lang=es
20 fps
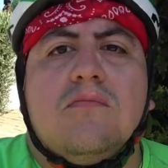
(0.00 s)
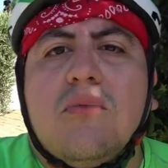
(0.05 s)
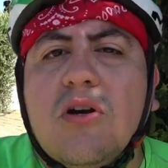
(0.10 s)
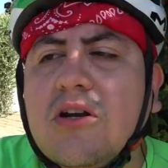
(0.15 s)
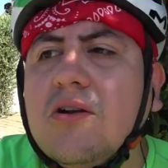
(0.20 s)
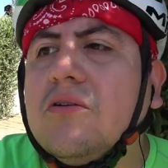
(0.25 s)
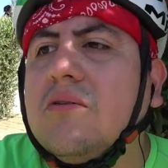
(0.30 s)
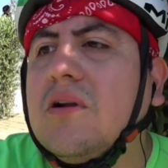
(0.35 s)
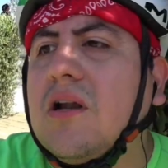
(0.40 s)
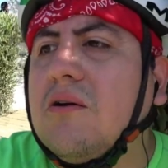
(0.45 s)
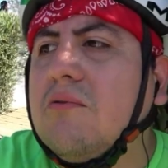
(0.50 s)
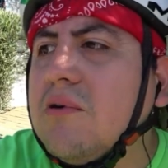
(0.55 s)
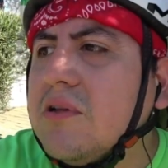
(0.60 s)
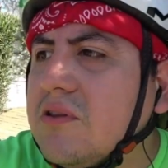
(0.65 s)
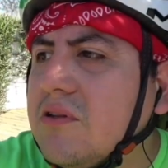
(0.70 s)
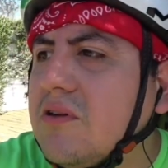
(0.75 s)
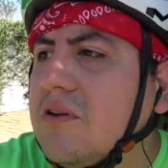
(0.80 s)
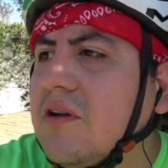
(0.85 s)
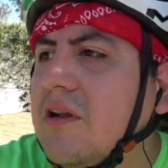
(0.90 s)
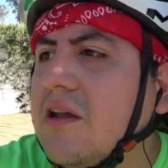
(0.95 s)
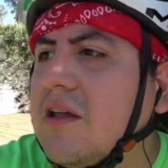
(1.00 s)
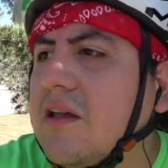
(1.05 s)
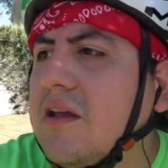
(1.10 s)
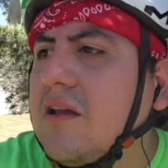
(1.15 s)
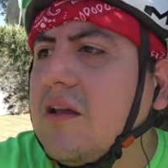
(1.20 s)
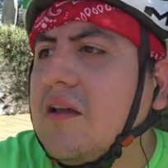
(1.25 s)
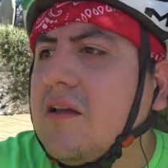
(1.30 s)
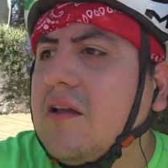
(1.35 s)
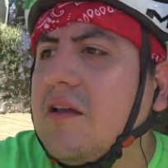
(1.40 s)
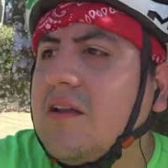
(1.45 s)
Bueno, la cuestión es
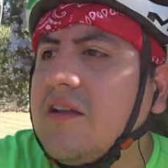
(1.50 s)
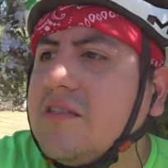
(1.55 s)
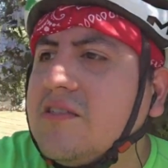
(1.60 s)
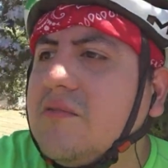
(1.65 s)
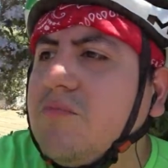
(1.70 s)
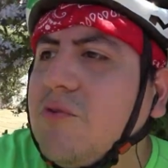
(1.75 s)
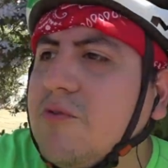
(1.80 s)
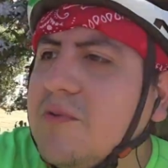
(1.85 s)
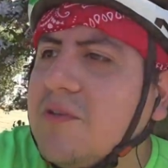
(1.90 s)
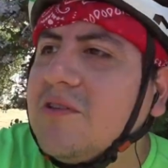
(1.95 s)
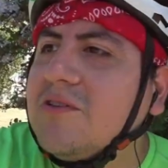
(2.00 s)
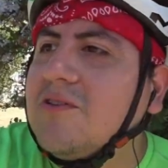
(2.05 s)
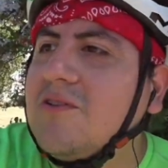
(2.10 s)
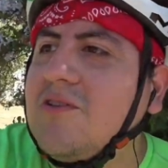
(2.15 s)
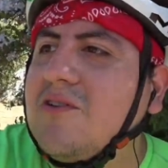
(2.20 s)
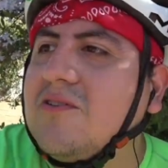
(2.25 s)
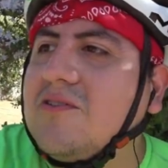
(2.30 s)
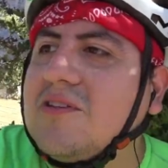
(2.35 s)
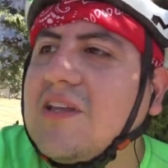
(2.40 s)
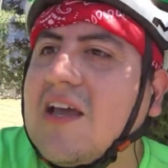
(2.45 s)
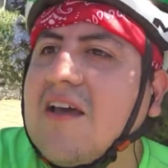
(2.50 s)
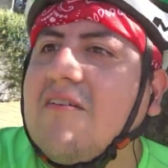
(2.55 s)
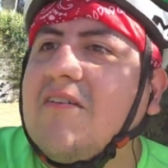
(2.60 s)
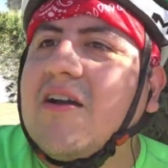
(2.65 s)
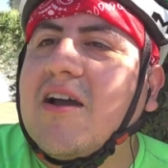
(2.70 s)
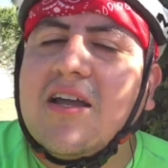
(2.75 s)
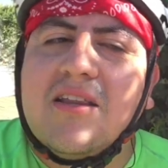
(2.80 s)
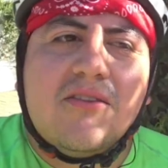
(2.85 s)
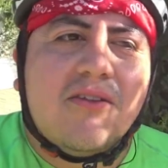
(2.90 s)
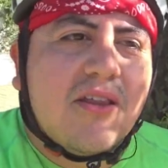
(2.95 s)
que en ese momento yo estaba
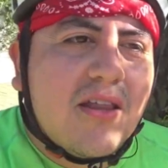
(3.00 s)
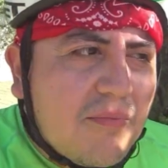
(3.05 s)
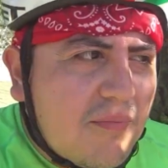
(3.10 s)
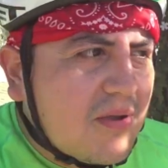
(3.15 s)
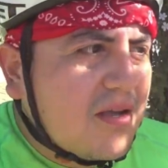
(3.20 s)
bajando de